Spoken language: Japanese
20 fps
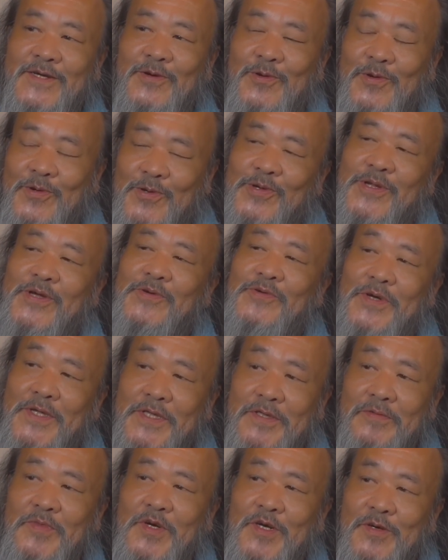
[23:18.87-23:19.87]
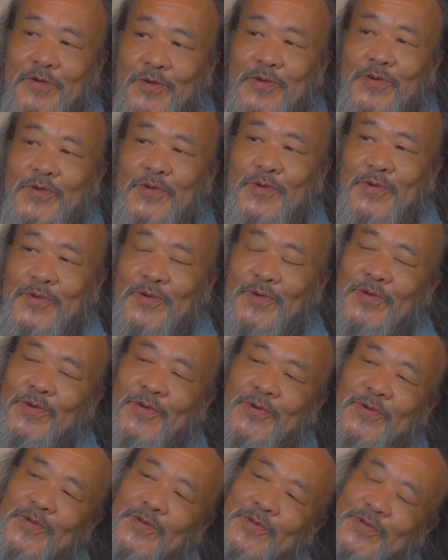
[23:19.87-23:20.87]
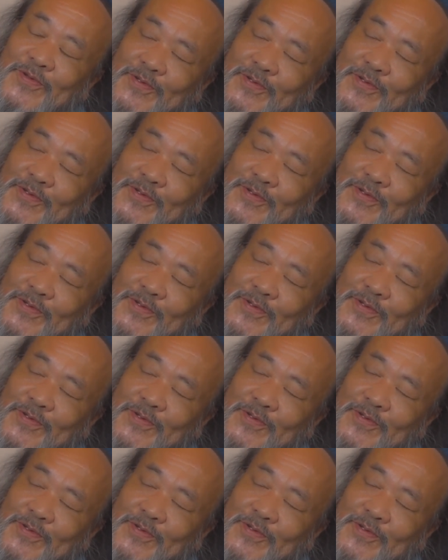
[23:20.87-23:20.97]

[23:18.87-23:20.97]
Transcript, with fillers: 俺は今こ